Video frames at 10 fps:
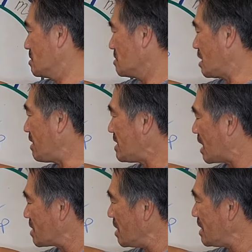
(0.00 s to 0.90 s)
từ bây
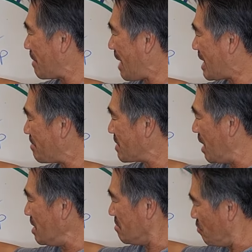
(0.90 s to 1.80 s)
giờ tới năm hai năm
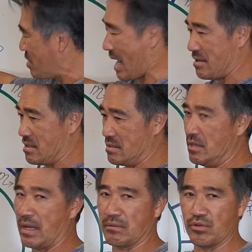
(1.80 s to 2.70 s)
tới mua nhà được nếu
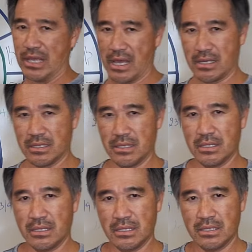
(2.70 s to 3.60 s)
cần mua nhà
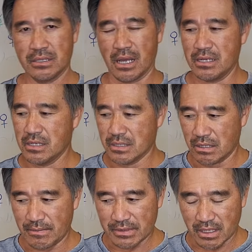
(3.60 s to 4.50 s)
đó nó
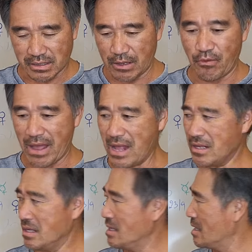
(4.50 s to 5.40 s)
thực tế hóa
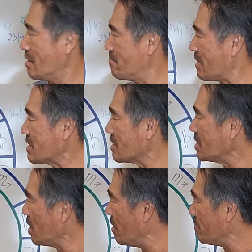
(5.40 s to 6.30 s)
mà sự kết
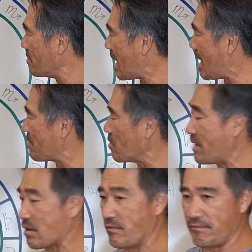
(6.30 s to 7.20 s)
nối ai có
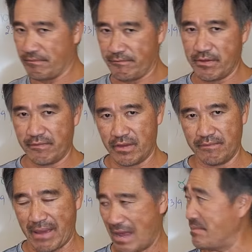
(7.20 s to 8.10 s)
này với, với, với
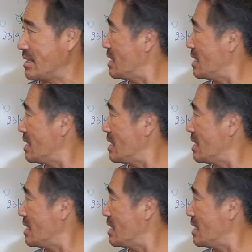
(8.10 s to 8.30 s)
mẹ mình